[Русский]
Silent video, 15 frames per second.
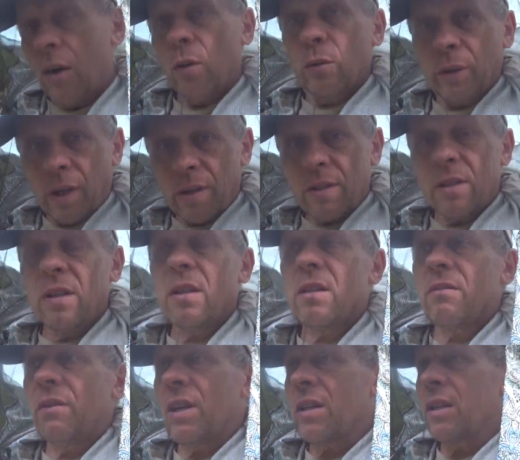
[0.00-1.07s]
у нас
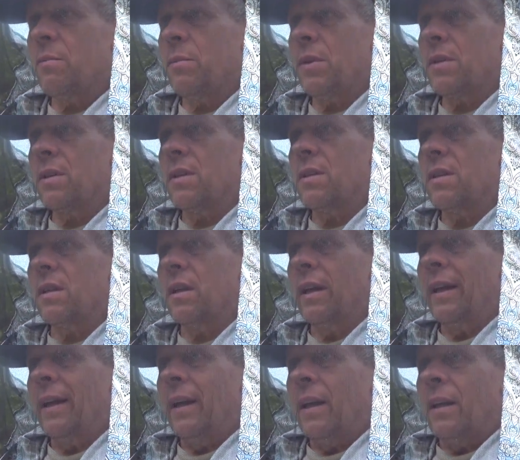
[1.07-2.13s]
здесь, в нашей местности.
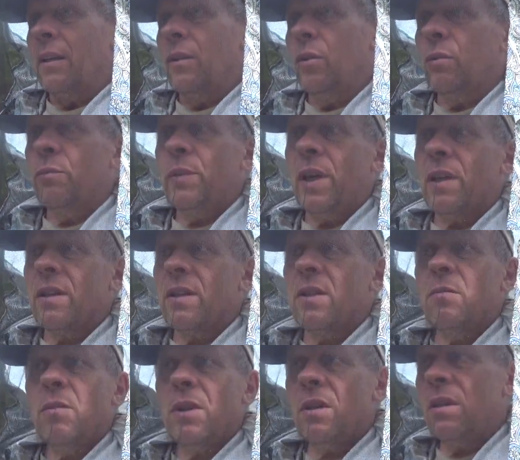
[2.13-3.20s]
Ну, у меня
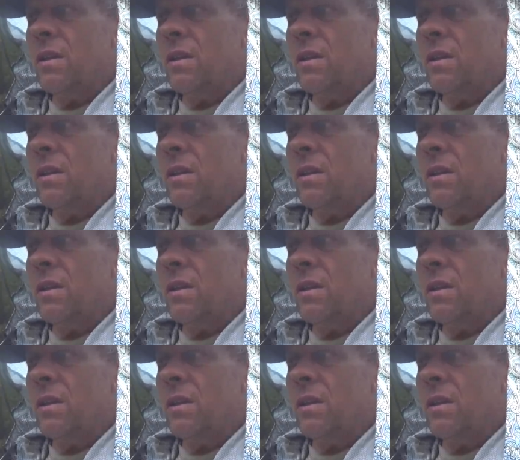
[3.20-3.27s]
семей